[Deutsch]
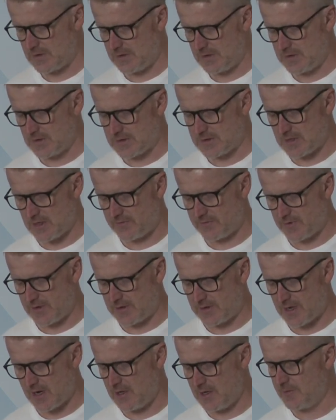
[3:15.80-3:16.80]
diese Zeit war
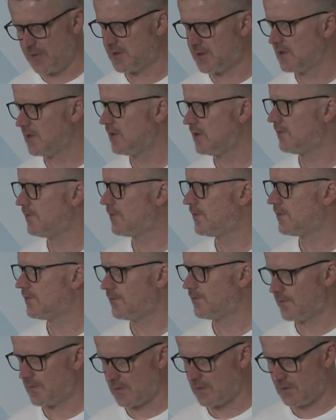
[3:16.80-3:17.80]
ein Heilmittel
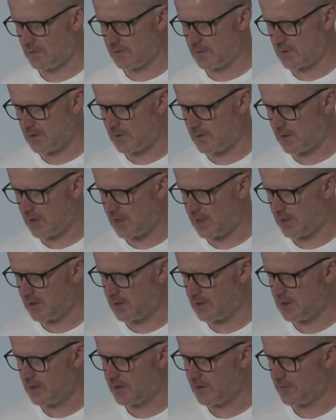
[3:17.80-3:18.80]
und, äh, gegen
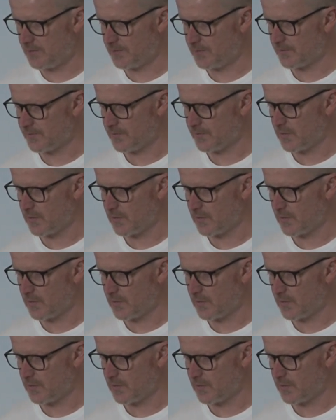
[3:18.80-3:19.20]
den,